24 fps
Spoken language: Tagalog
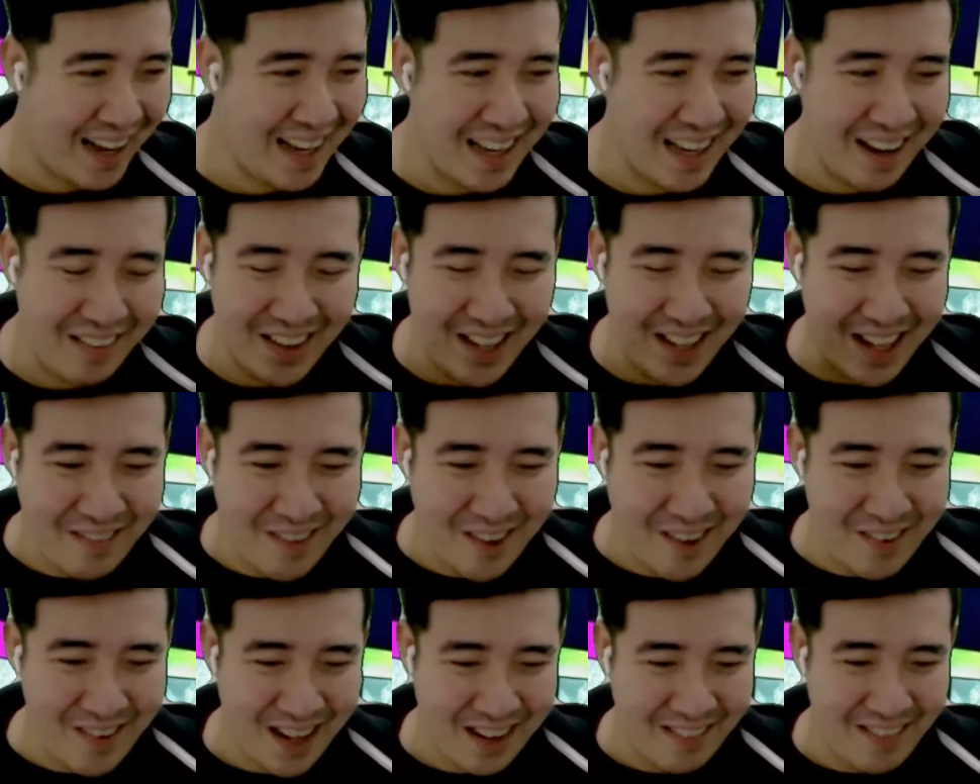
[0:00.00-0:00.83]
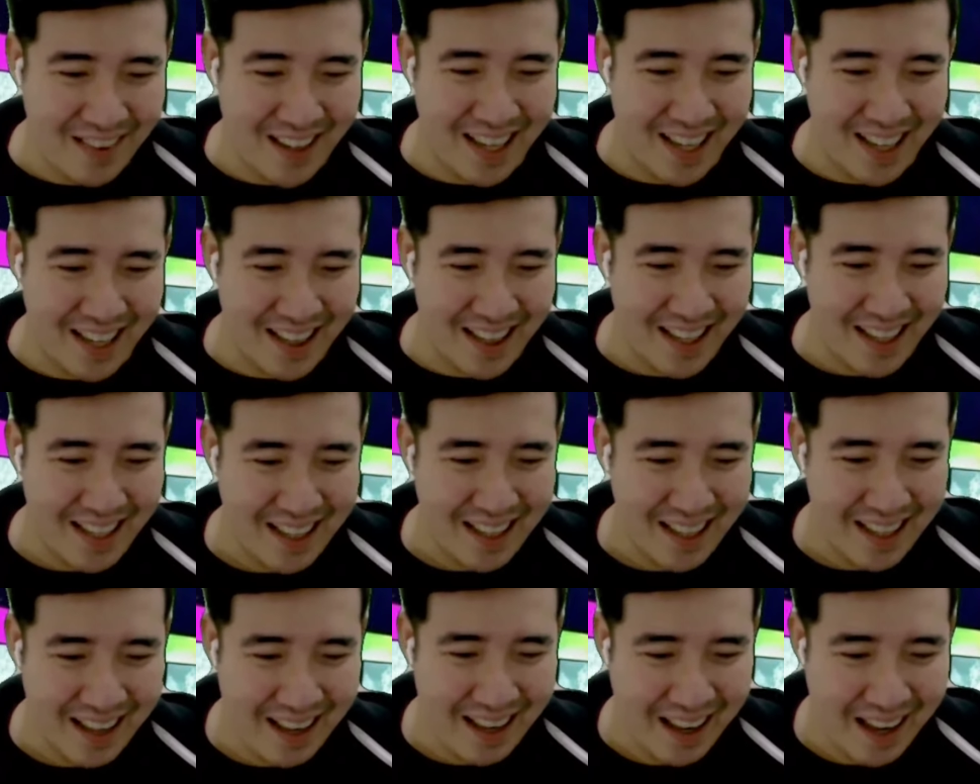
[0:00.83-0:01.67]
I love it. I'm so loving it.
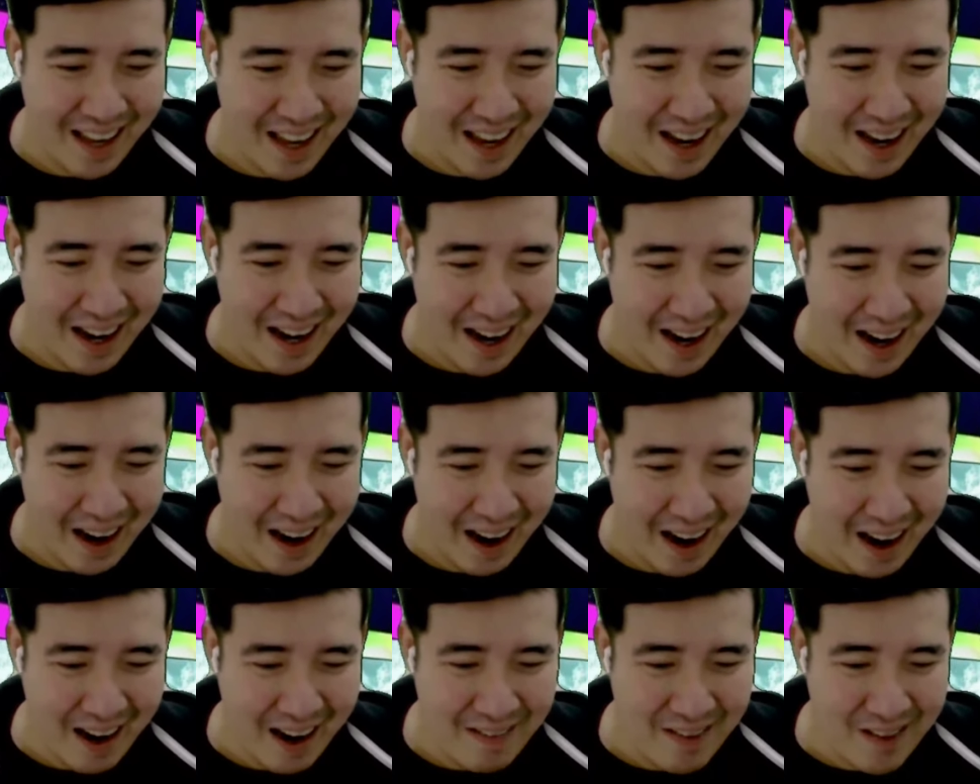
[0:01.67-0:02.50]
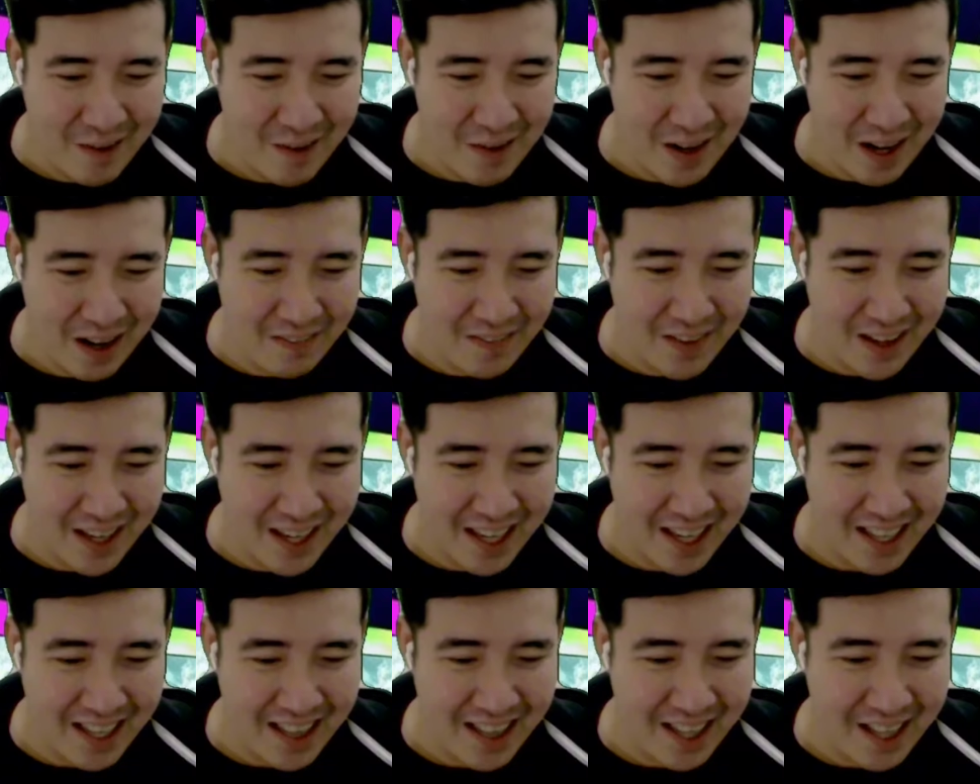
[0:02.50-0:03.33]
Please loving
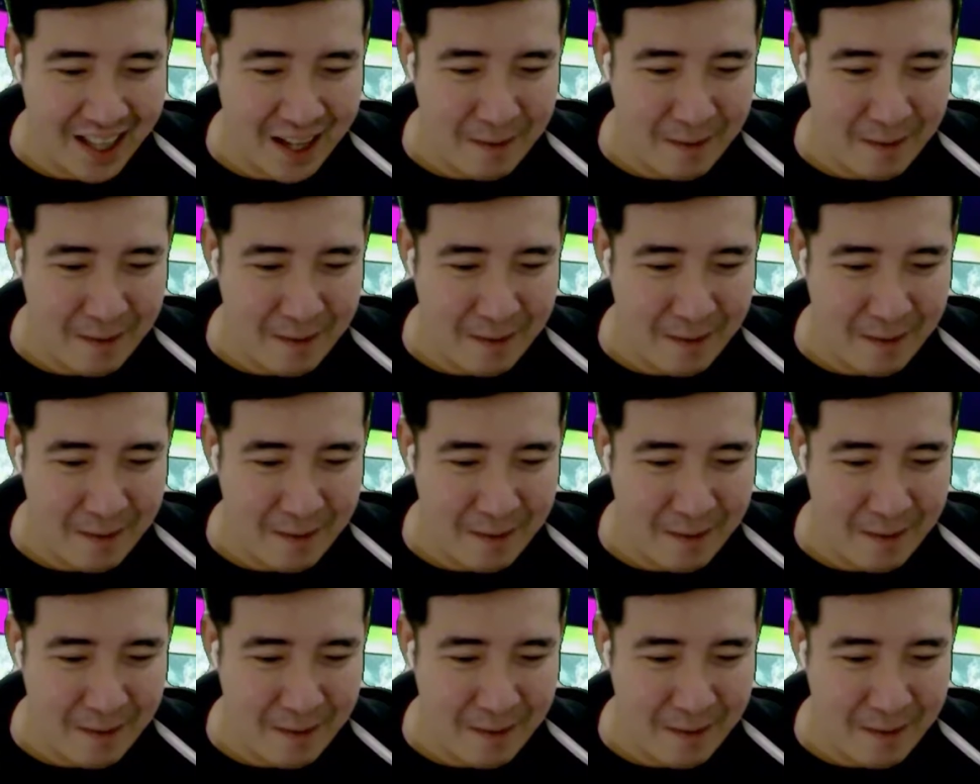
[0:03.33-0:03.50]
him. Okay.